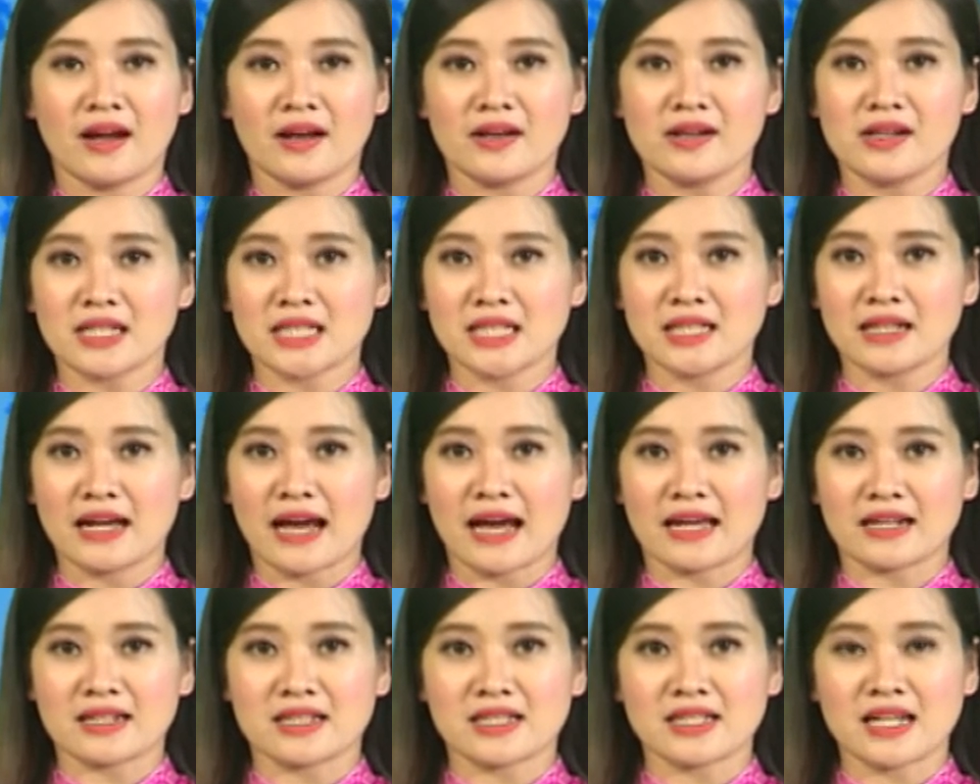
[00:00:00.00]
được dự
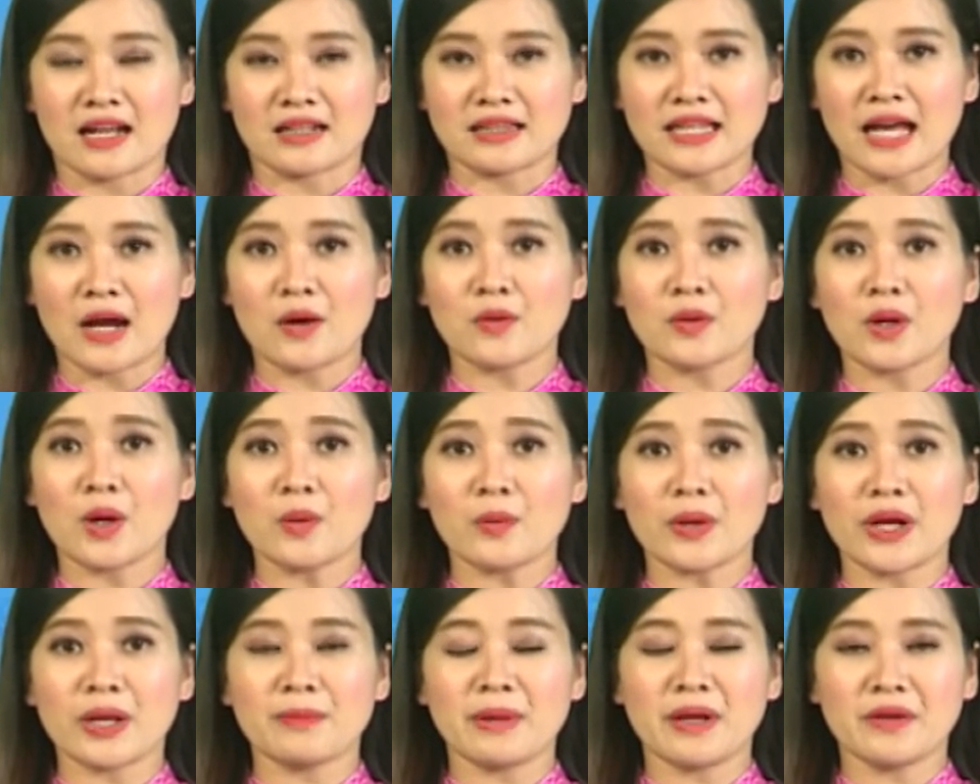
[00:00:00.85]
án sáng tạo
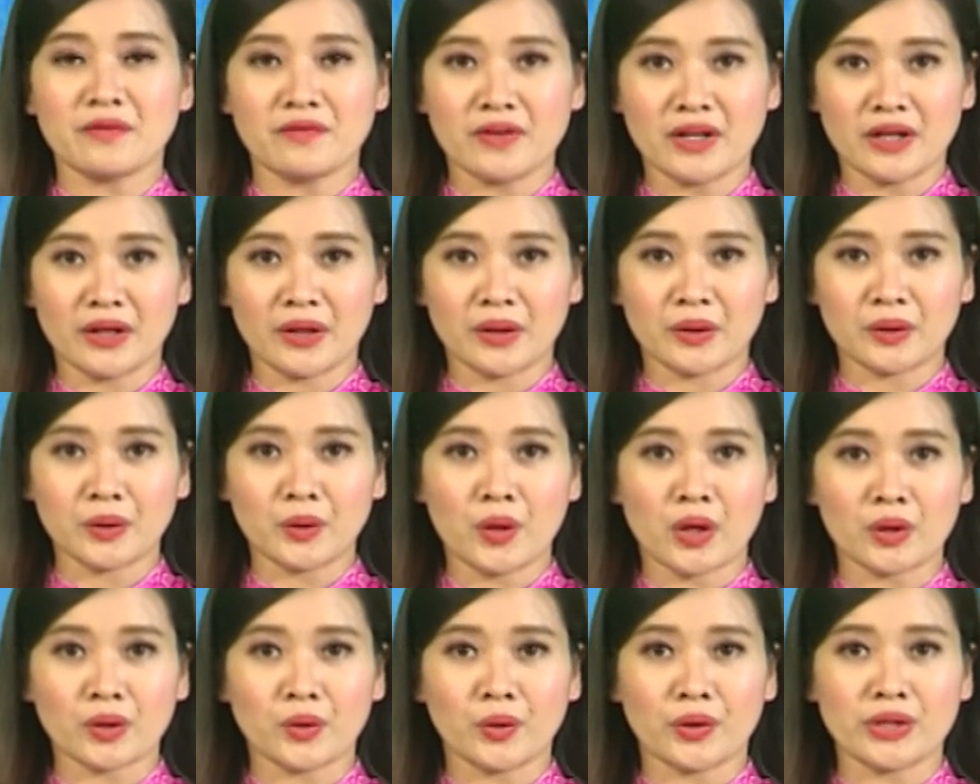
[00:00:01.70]
công nghệ bền vững
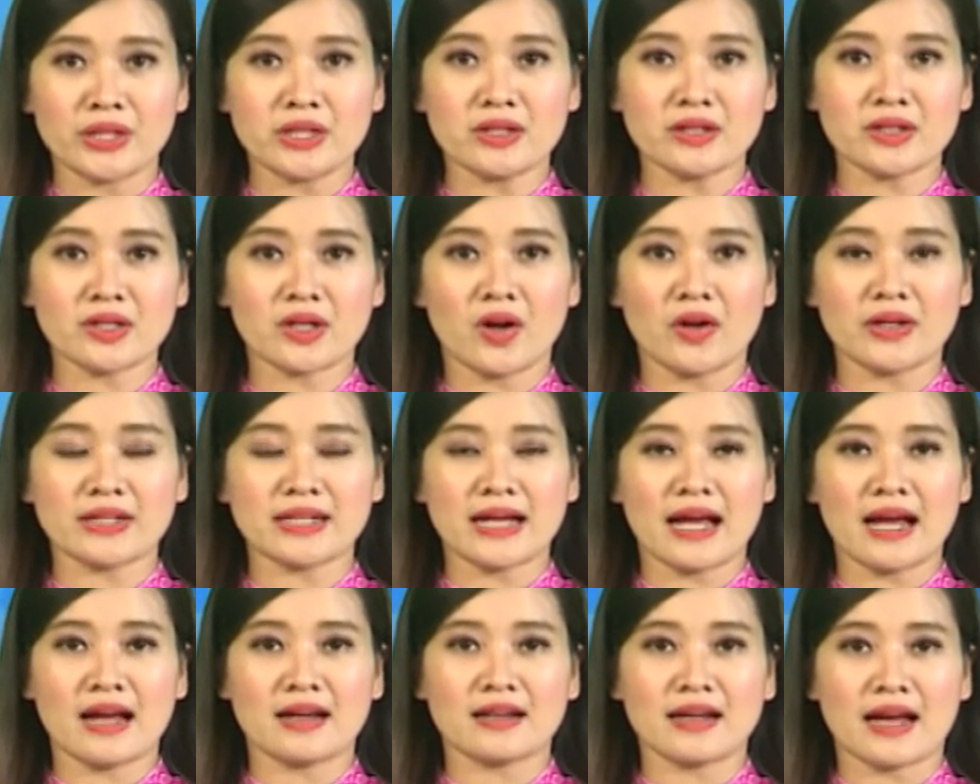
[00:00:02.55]
thuộc tổ chức
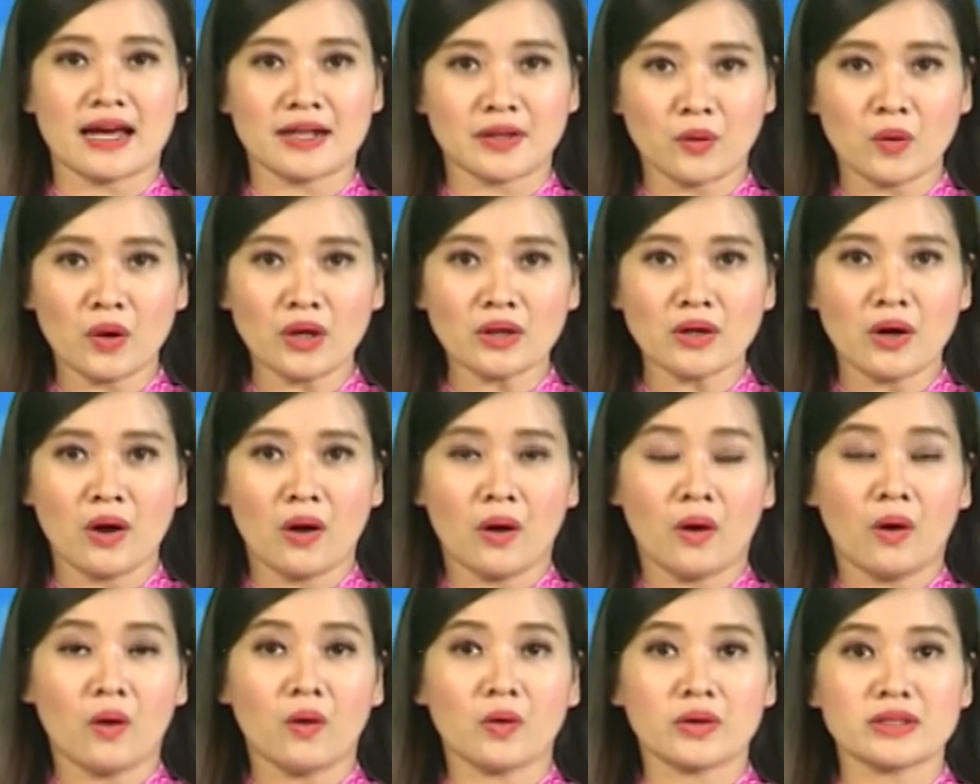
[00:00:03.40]
Coica Hàn Quốc
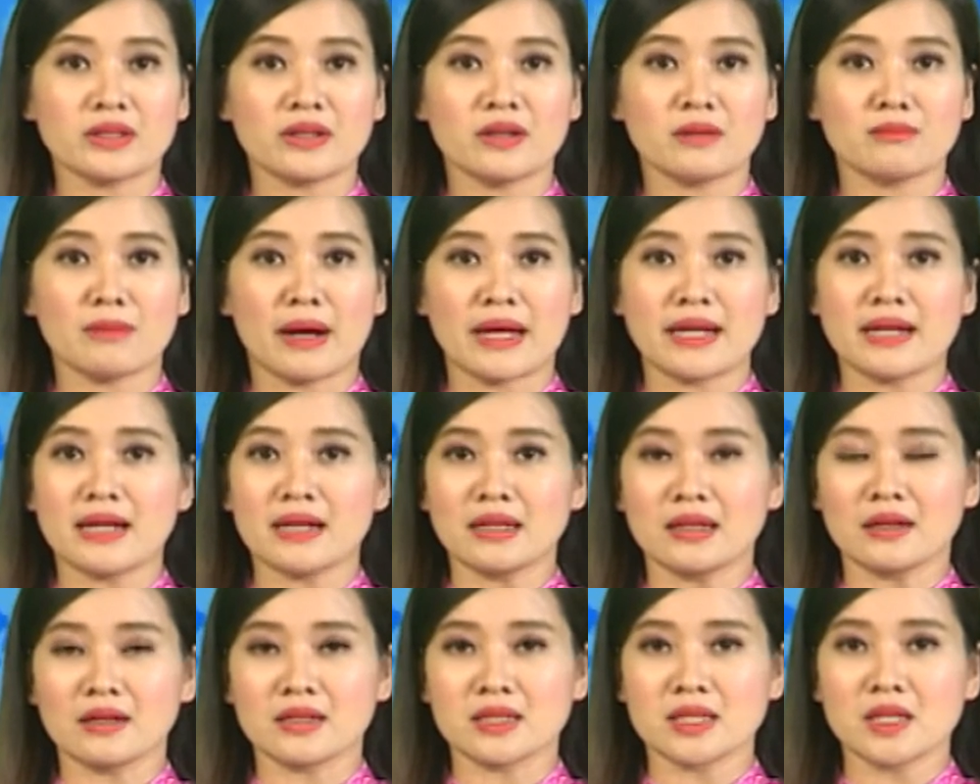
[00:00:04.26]
hỗ trợ máy
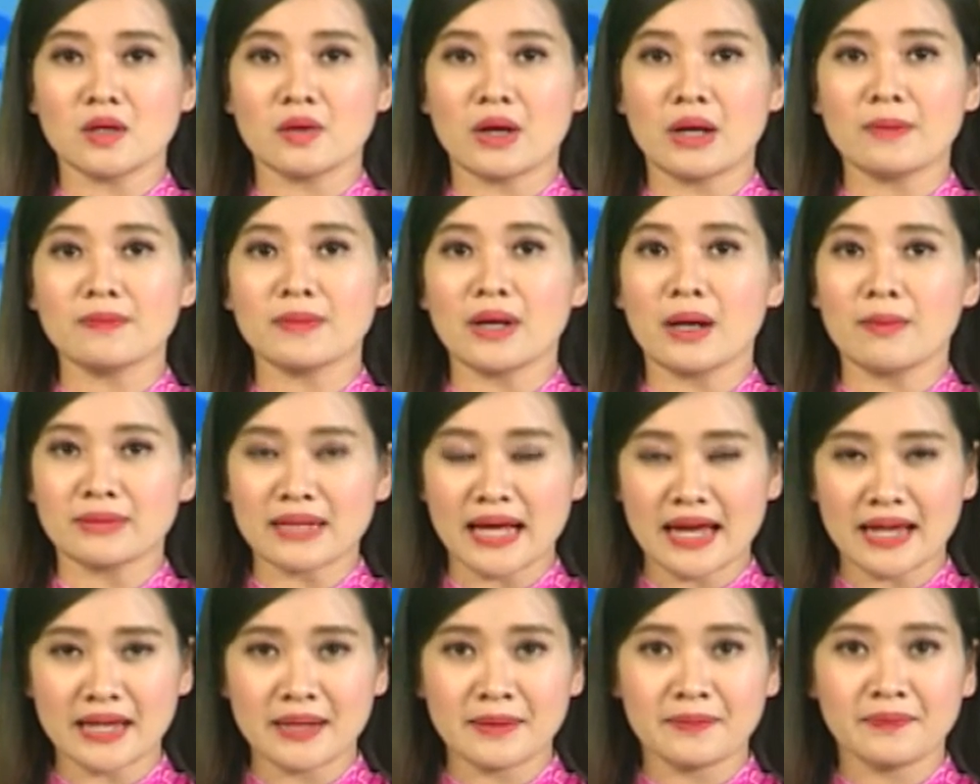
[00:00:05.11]
điện tử siêu âm cầm
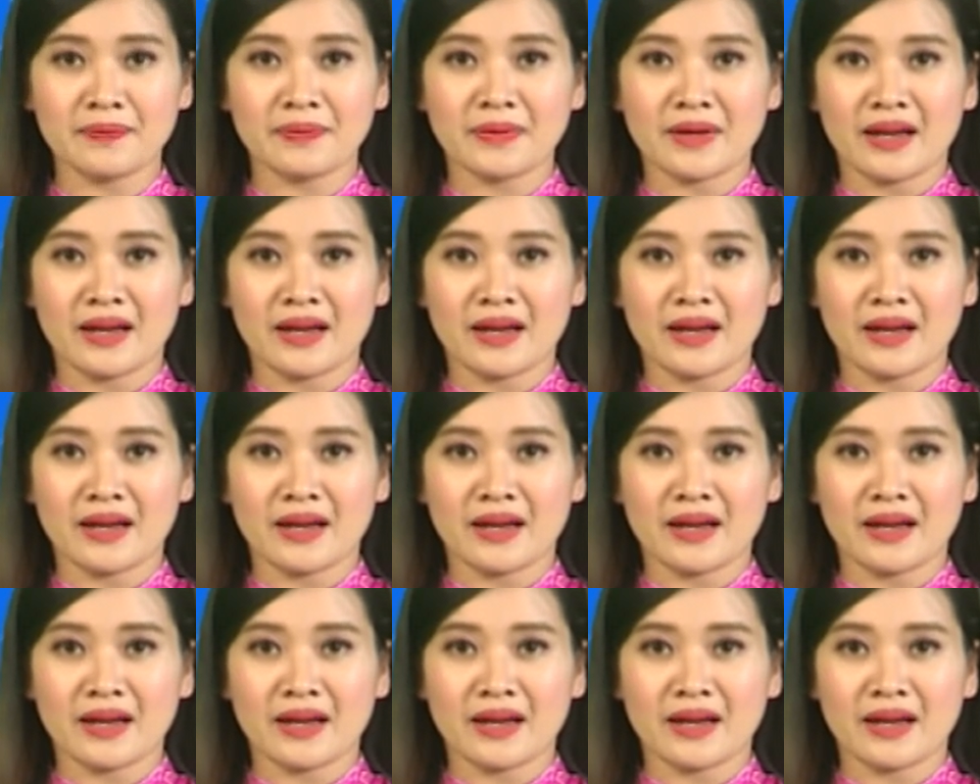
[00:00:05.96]
tay.